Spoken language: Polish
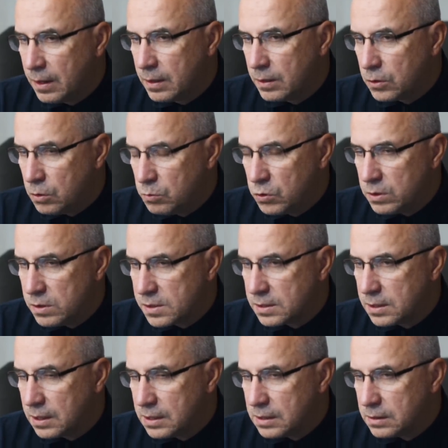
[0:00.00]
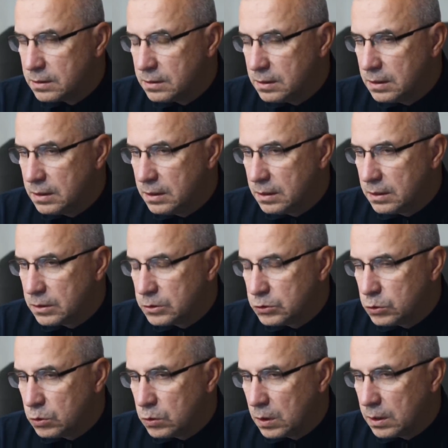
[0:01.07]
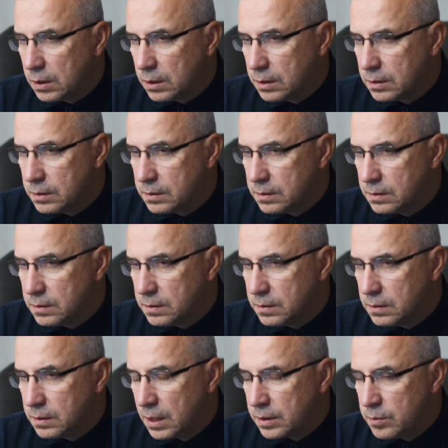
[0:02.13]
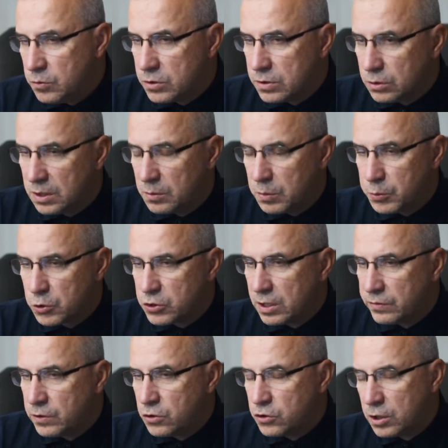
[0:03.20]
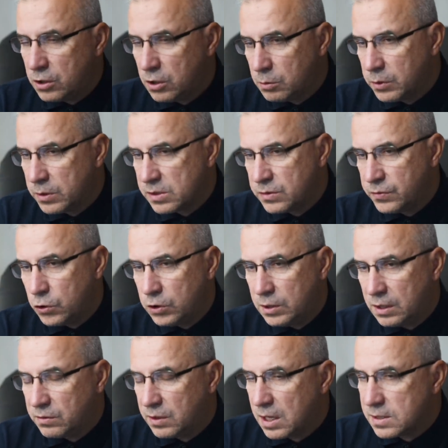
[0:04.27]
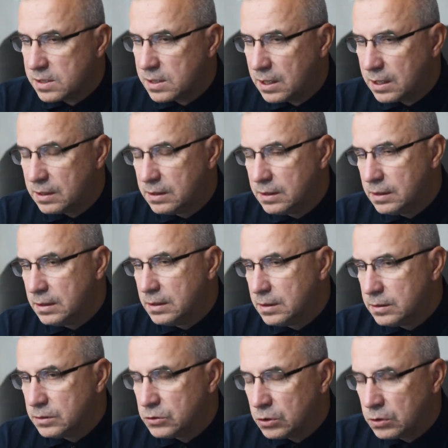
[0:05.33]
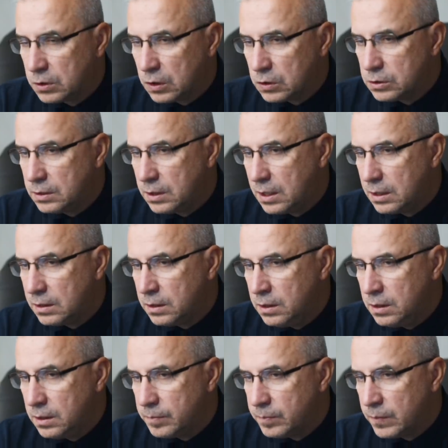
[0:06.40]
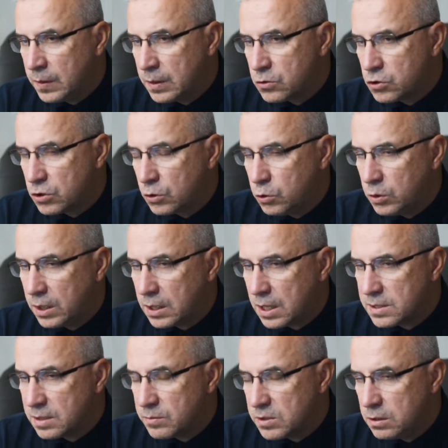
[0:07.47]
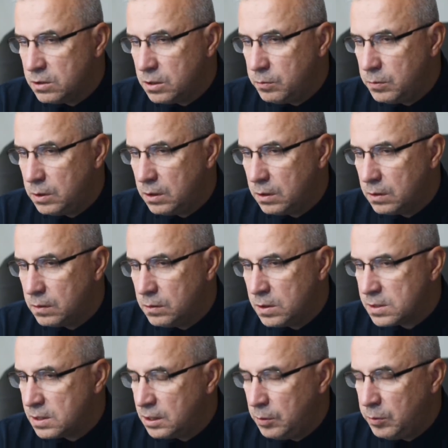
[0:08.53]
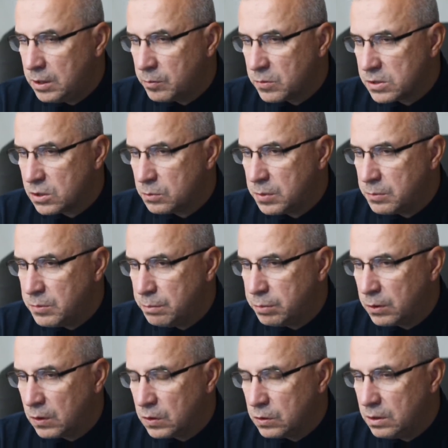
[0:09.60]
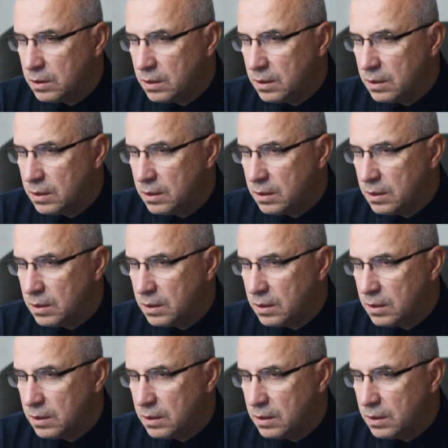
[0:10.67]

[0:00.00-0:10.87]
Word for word: komunista, który jakimś cudem opuszcza więzienie, no bo jest wojna, wraca do Grodna i szykuje razem z innymi nieznanymi nam osobami broń.